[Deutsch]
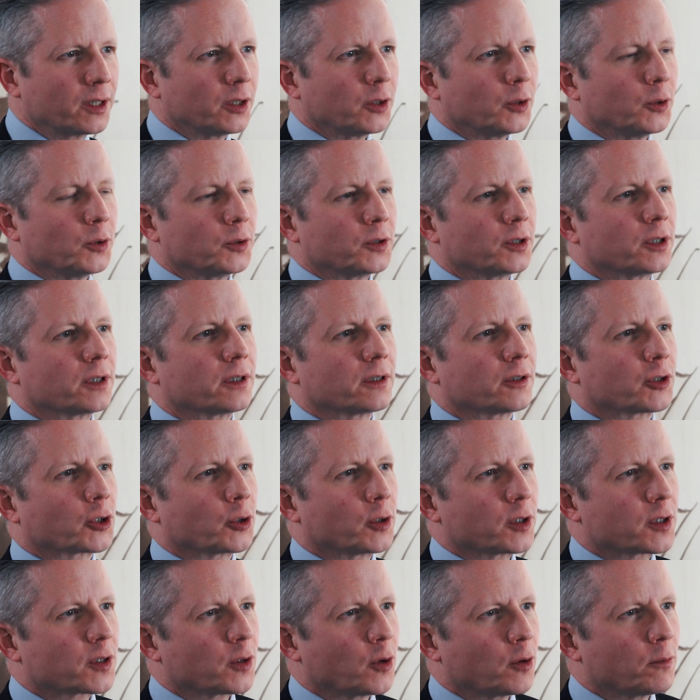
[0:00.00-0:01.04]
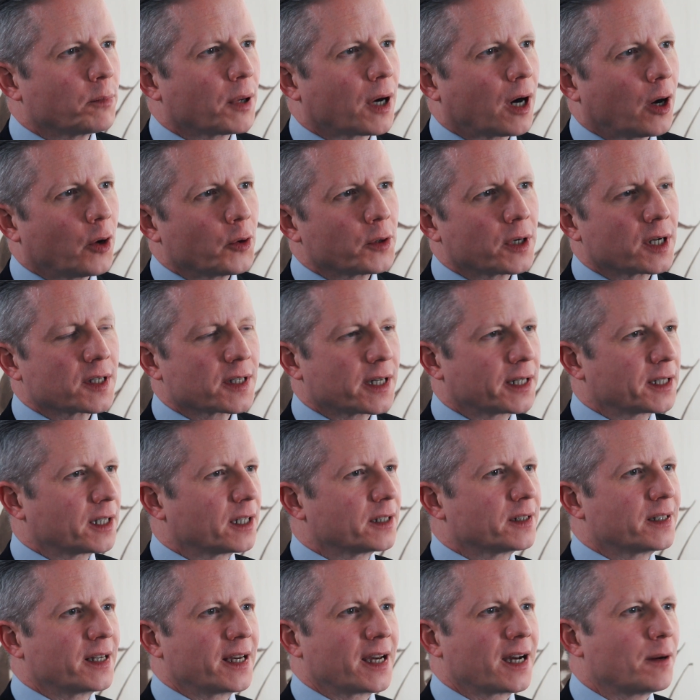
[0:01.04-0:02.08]
Und Schulze und Braun als einer
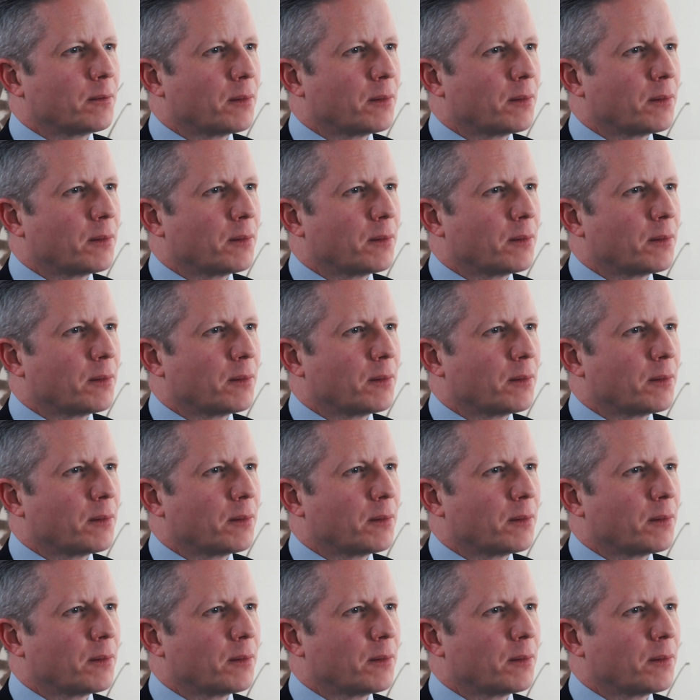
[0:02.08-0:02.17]
der